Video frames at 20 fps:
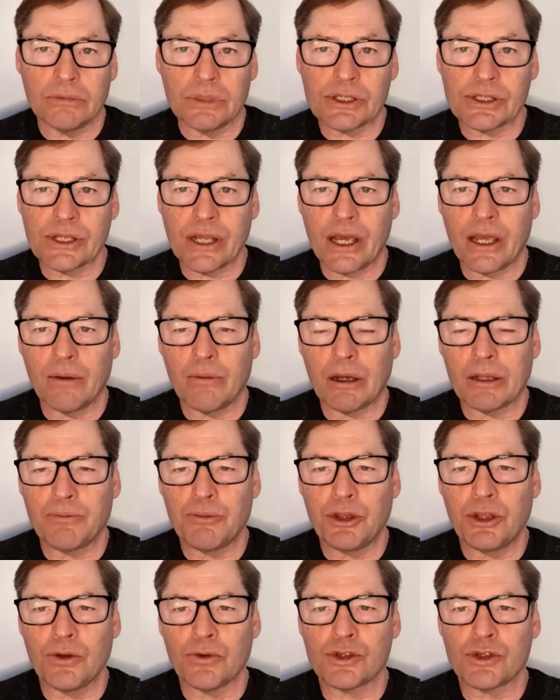мы знаем,
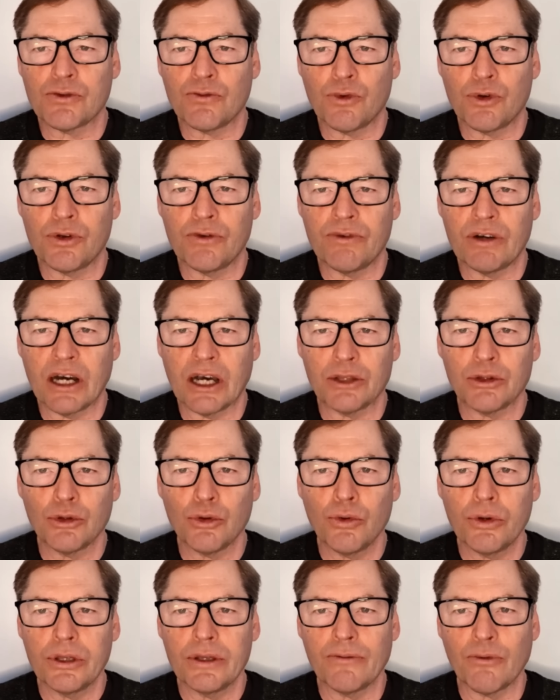отменил свой
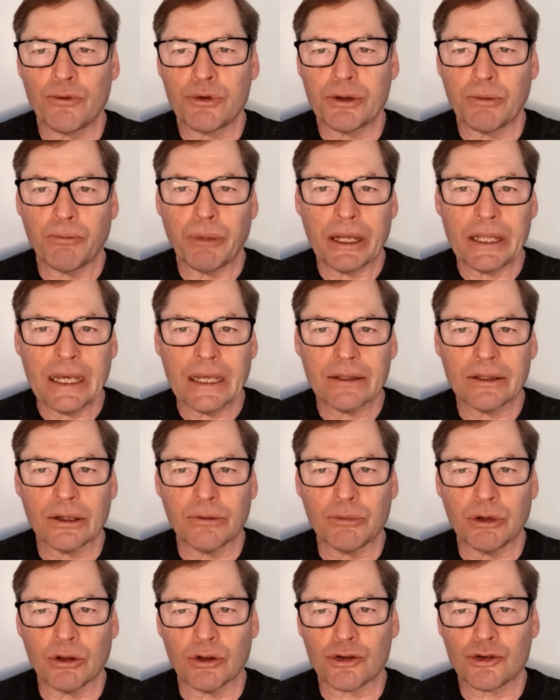выходной, и, в общем,
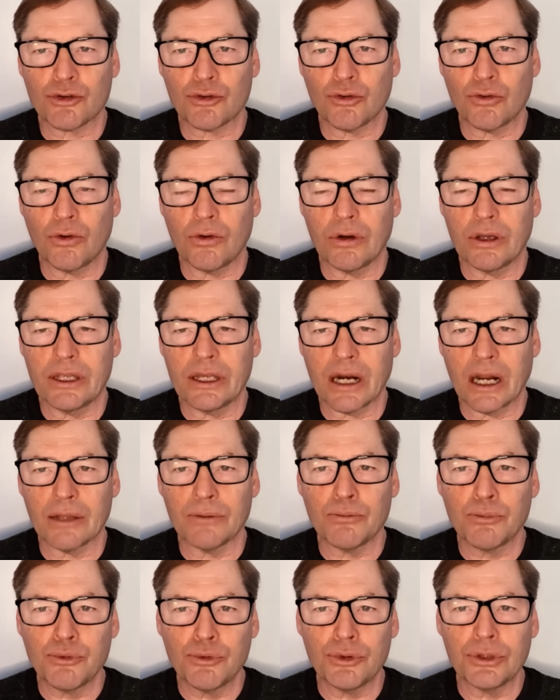понятно было, что
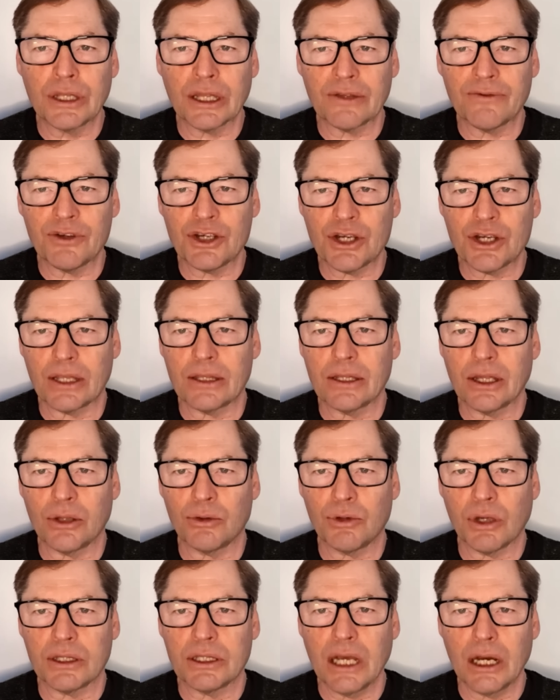Иран будет отвечать на
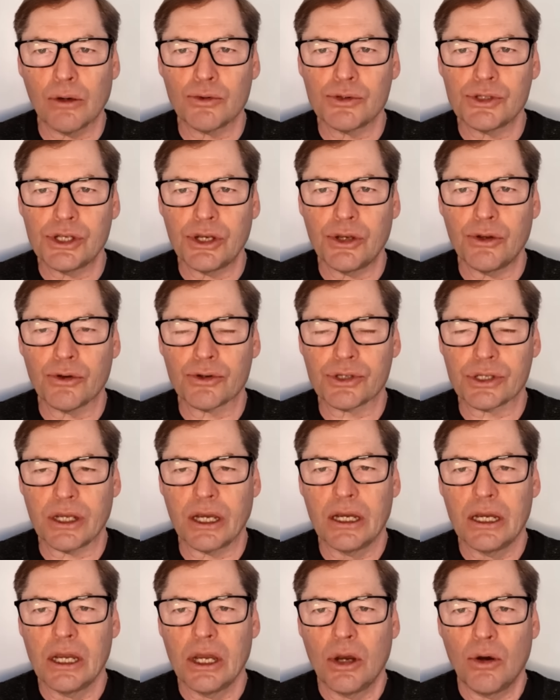эту атаку
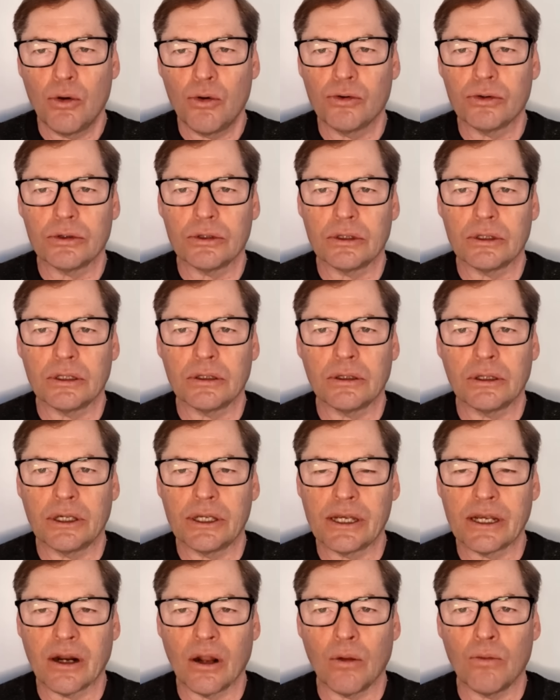серьезно. Он э,
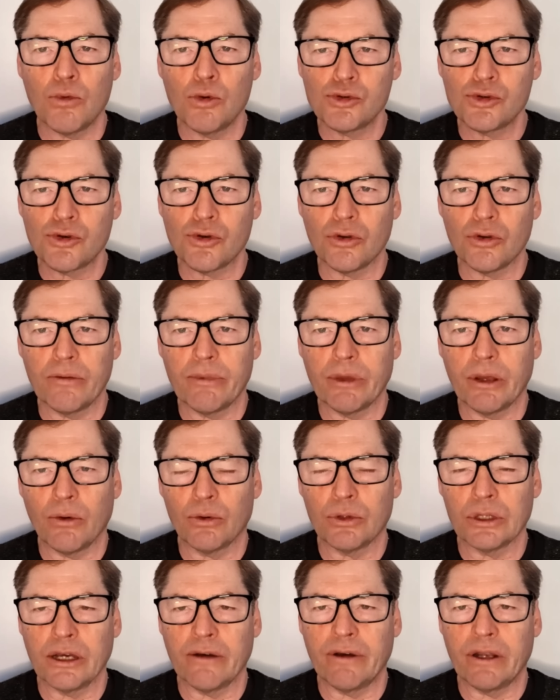играл мускулами,
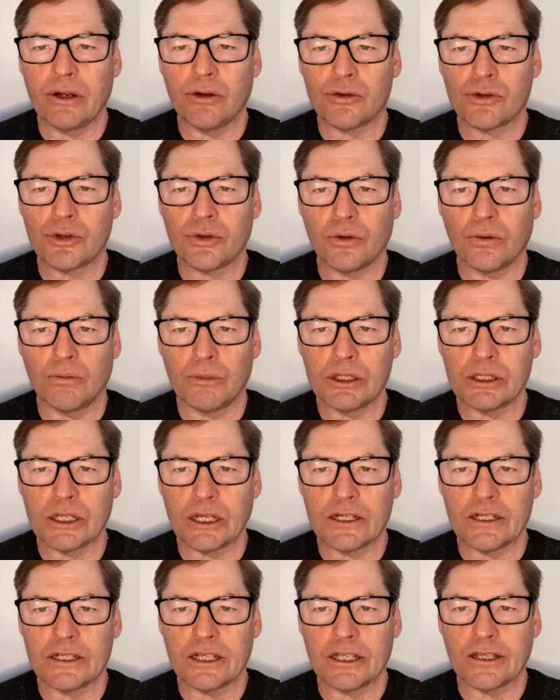он говорил, что мы,
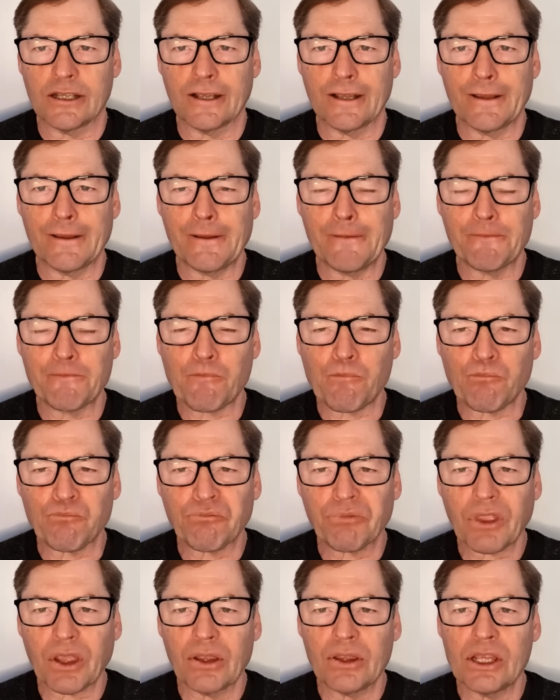значит, это не,
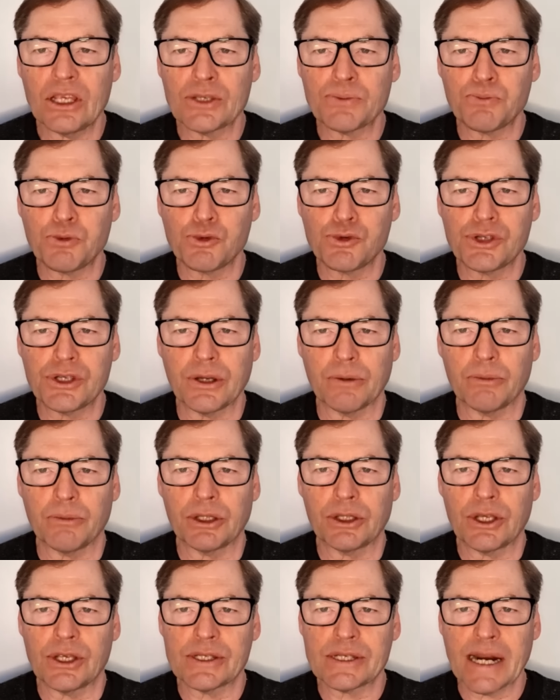не спустим
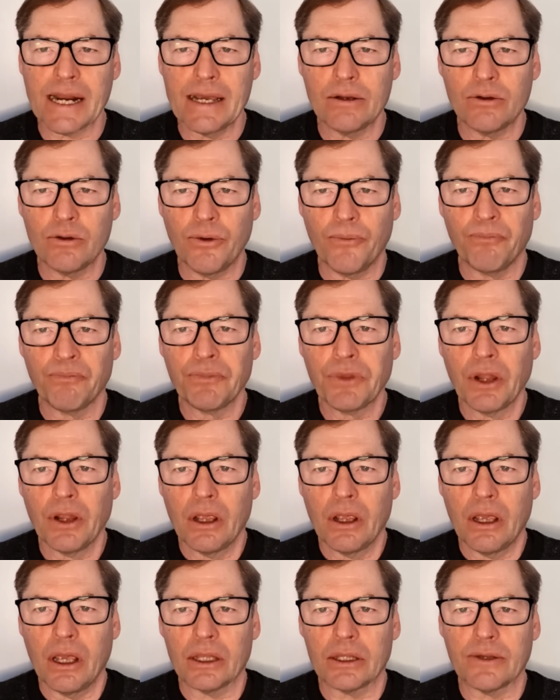это Израилю.
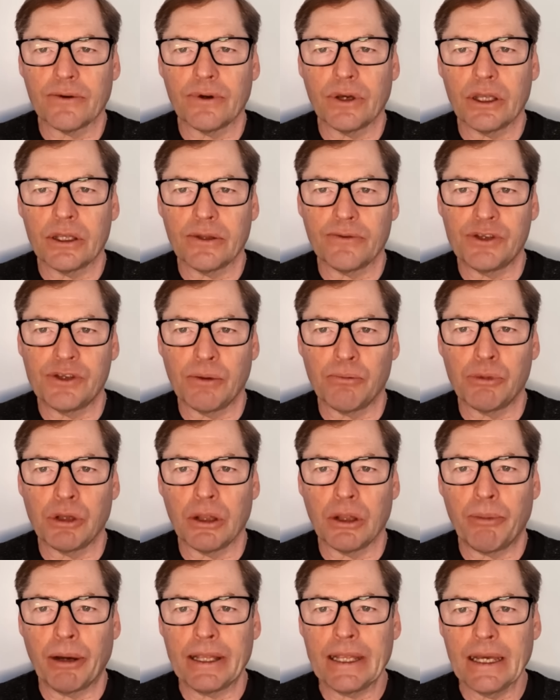Это, это всем
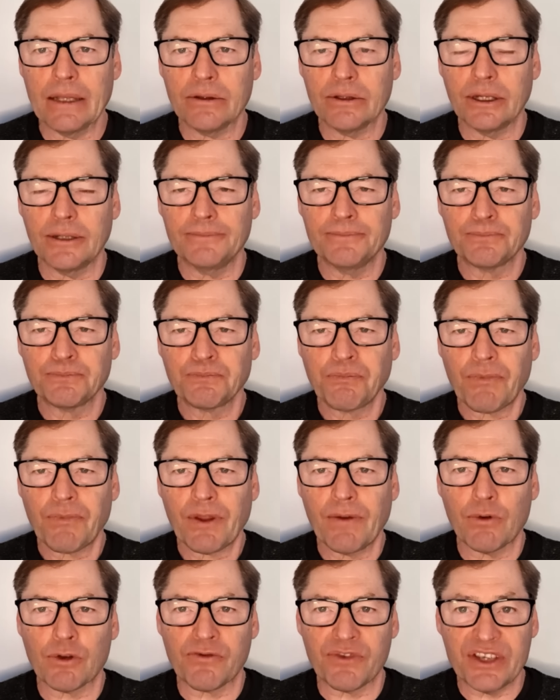было понятно.
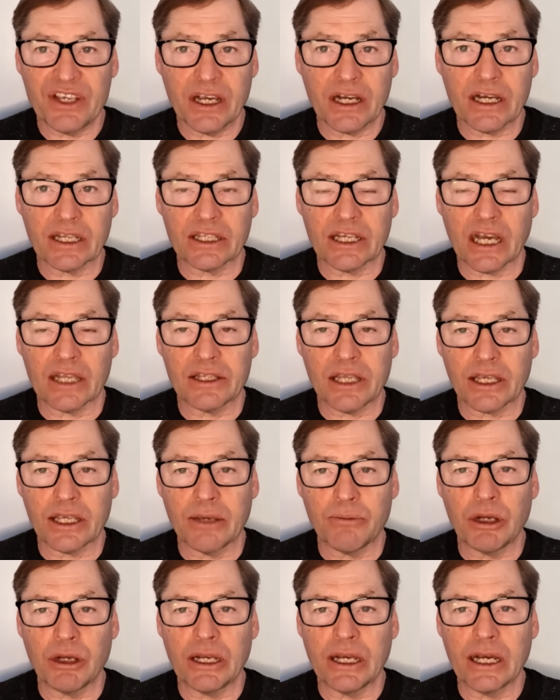Ну, вот все к этой
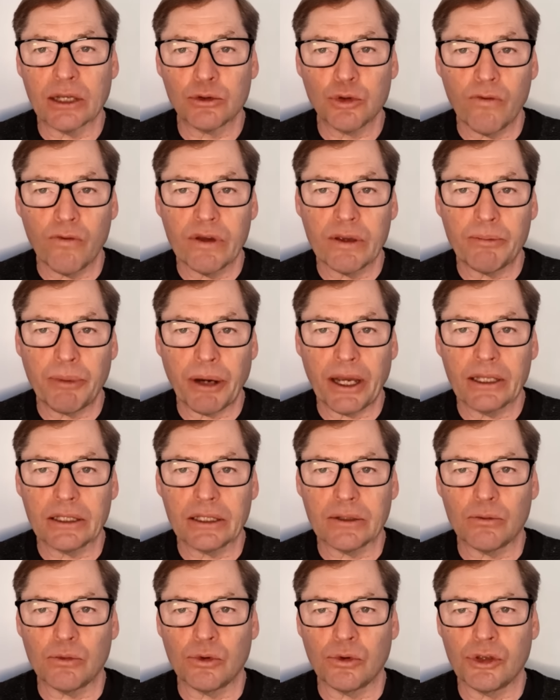атаке были готовы, и
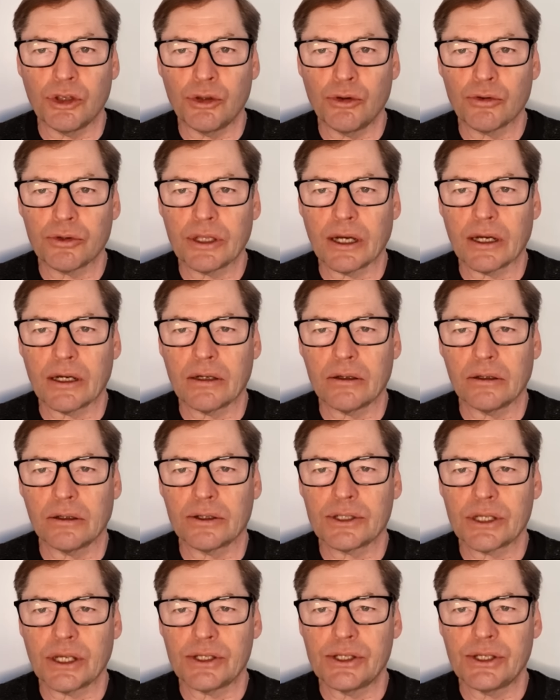поэтому ее так, э,
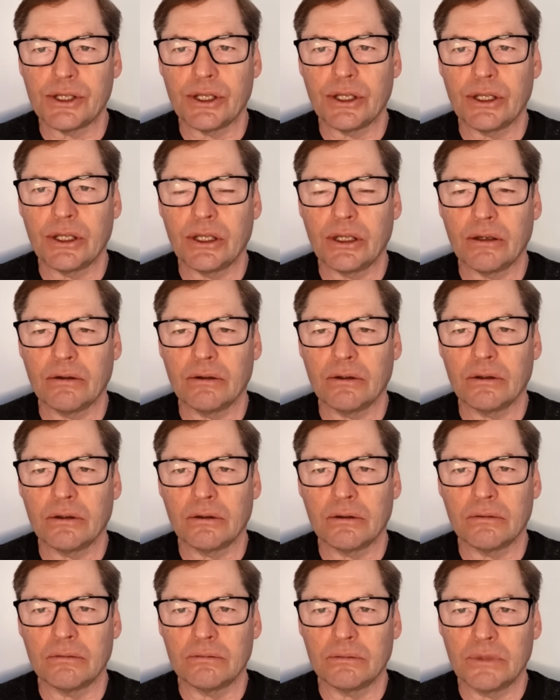кстати, и
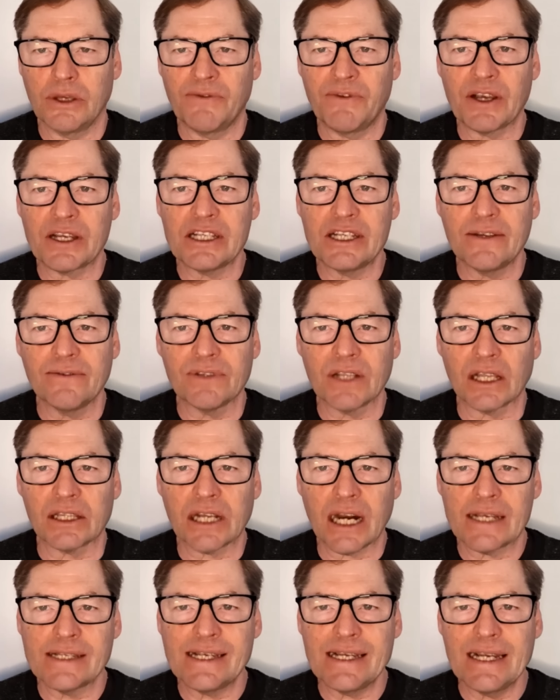эм, эффективно
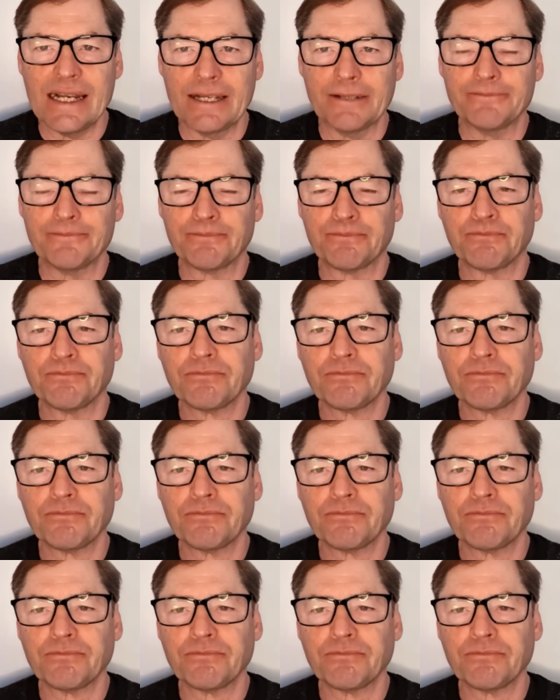отразили.